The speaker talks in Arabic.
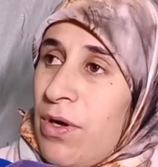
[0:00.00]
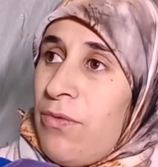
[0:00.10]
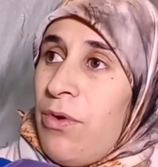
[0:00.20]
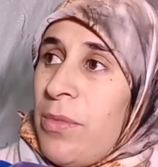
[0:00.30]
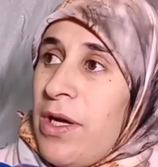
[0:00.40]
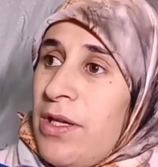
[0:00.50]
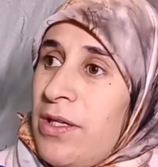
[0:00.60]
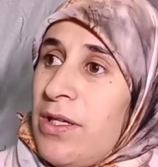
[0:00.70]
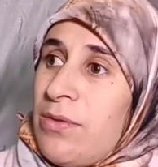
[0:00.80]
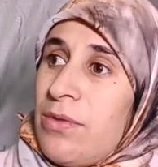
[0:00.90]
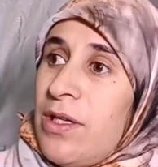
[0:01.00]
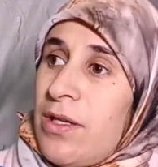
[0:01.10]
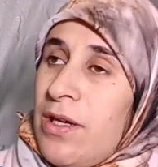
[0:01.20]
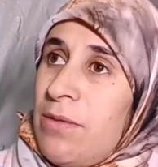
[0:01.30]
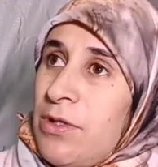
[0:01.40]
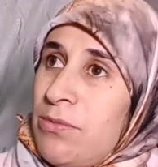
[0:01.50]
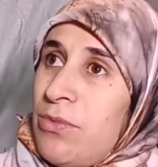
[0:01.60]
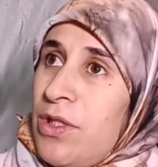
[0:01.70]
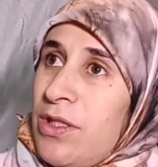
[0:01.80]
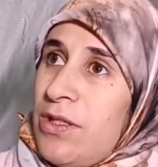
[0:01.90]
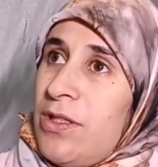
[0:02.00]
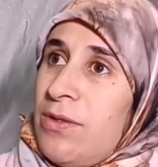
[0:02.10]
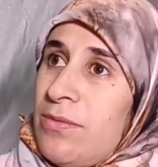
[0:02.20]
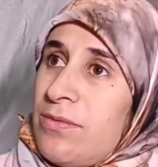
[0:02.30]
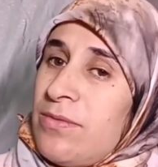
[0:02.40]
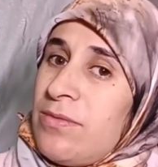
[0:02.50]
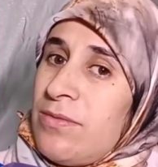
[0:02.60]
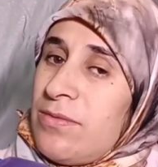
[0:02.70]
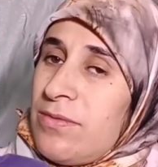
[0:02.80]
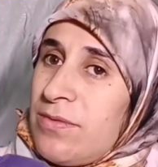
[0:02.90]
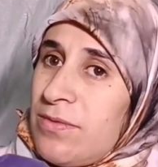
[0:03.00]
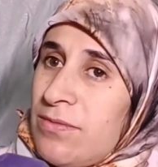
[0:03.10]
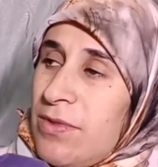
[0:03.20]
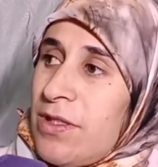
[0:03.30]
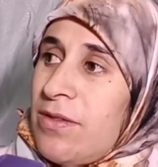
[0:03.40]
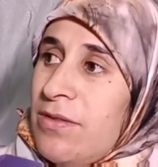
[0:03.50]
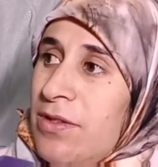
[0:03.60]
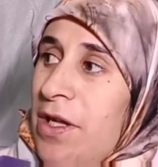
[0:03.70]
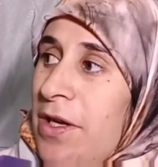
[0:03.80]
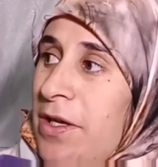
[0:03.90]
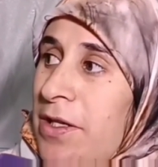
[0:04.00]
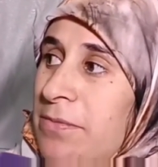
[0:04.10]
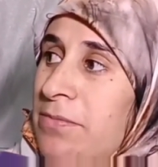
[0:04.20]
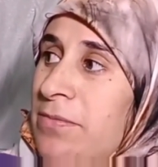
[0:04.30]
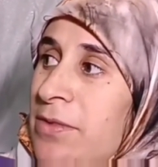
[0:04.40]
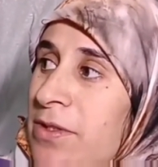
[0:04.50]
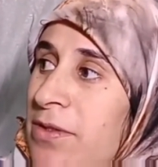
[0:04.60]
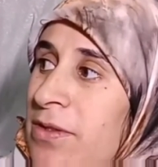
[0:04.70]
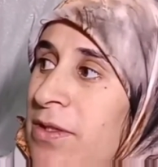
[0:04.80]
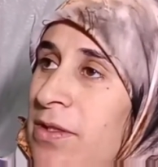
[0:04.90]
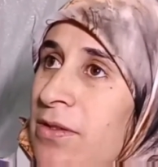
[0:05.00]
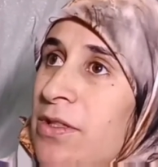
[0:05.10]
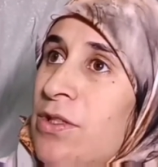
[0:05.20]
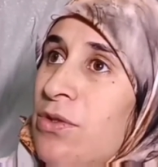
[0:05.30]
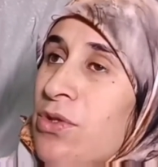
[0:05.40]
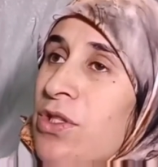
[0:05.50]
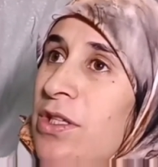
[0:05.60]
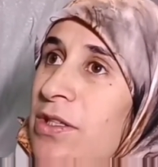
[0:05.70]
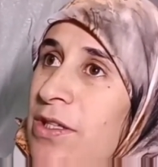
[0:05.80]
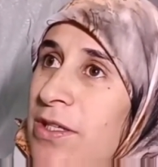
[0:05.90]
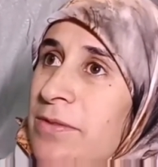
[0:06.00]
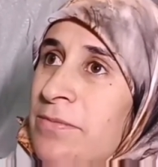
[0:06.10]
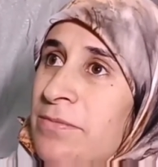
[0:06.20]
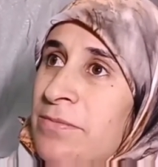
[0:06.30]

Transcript: وقفوا معنا والله يرحم الوالدين كتر خيرهم كنشكر سيدنا